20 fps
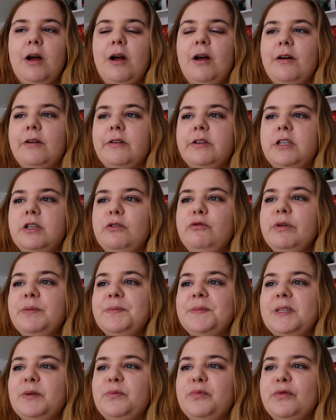euh, j'ai eu
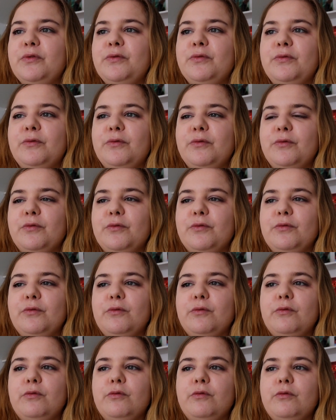un petit peu
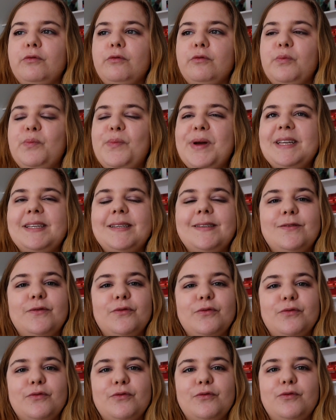une, baisse
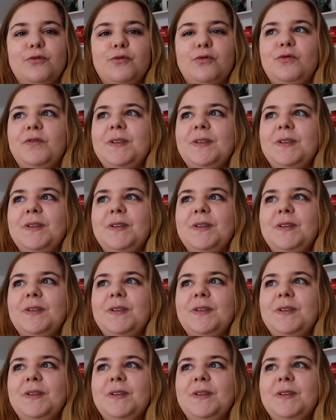de, de,